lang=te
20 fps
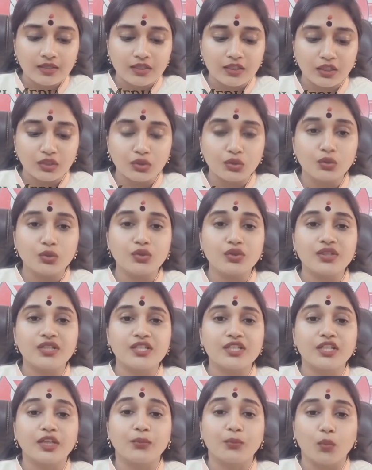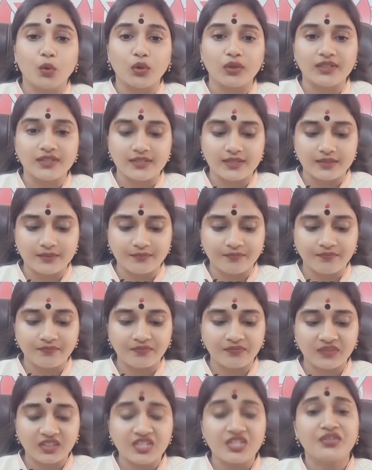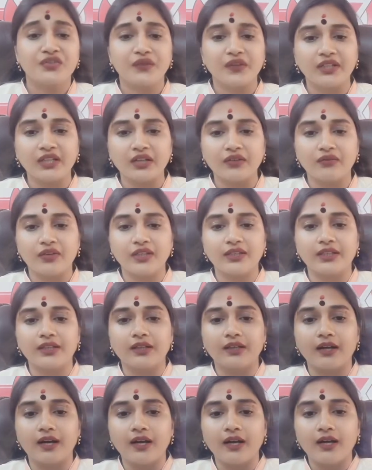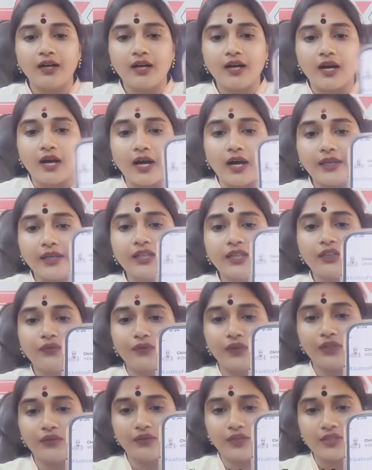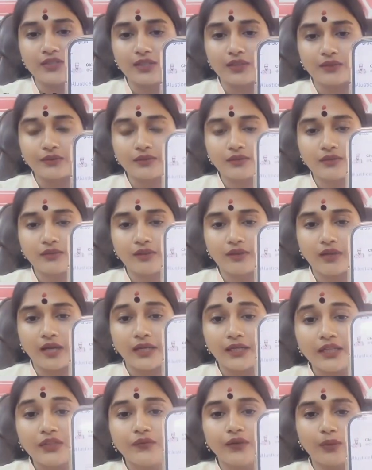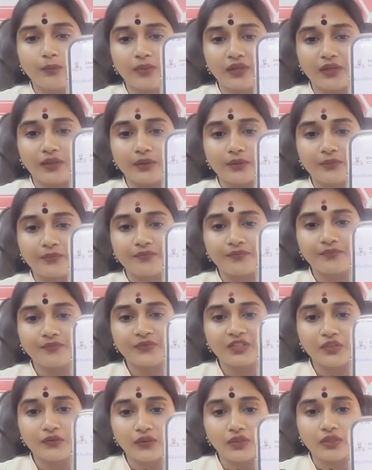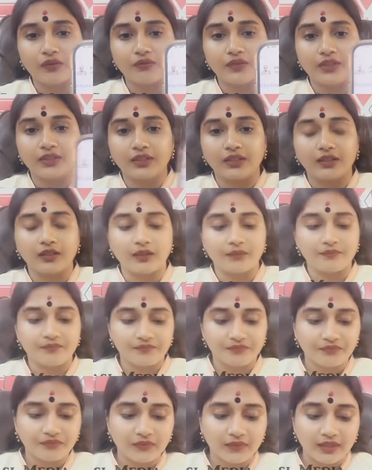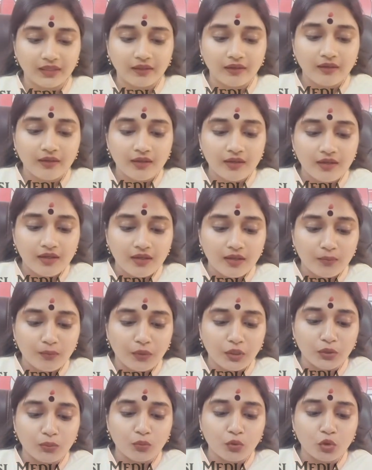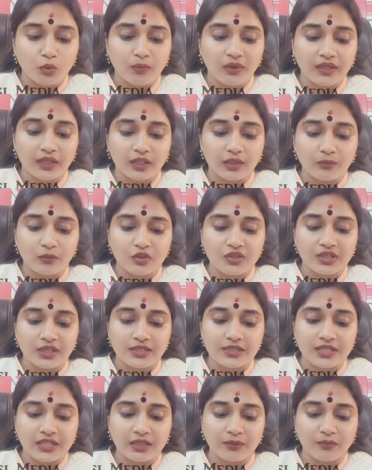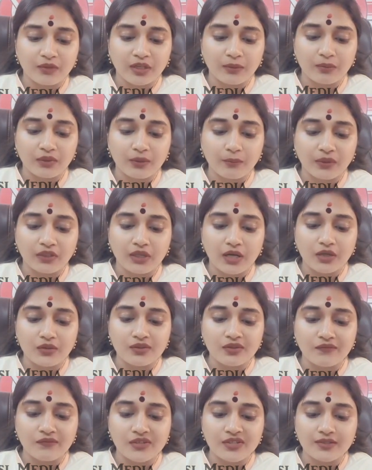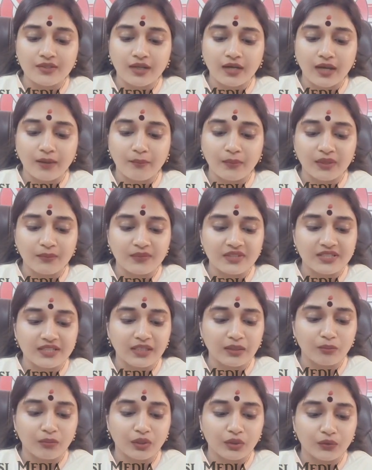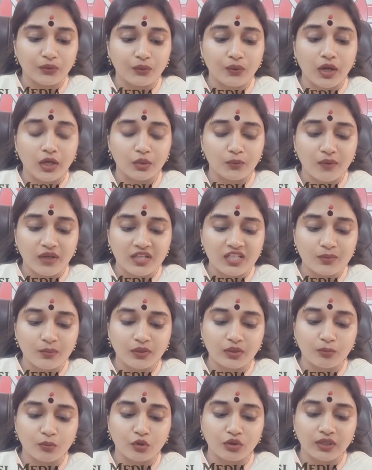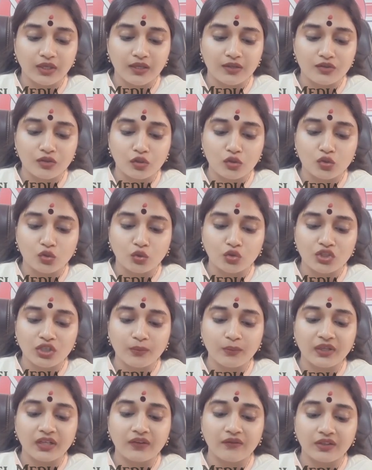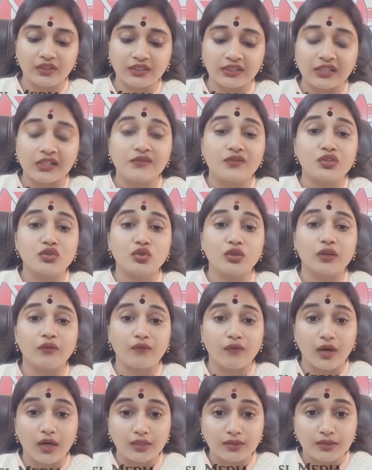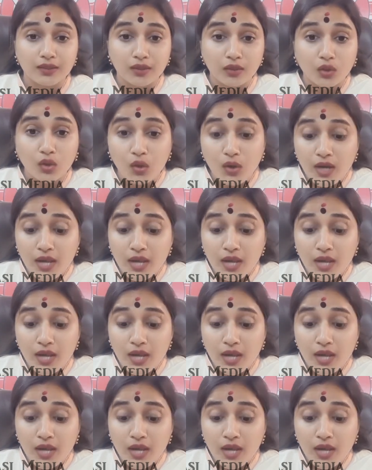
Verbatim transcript: చిత్తూరు డిస్టిక్ పోలీస్ ట్విట్టర్ వేదికగా ఆయనే ట్వీట్ వేశారు ఆయన ట్వీట్ పెట్టారు ట్విట్టర్ వేదికగా పెనుమూరు మండలంలో సంచలనం రేపిన పదహారు సంవత్సరాల అమ్మాయి మిస్సింగ్ మరియు అనుమానాస్పద మృతి కేసులో సోషల్ మీడియా వేదికగా వస్తున్న వార్తల్లో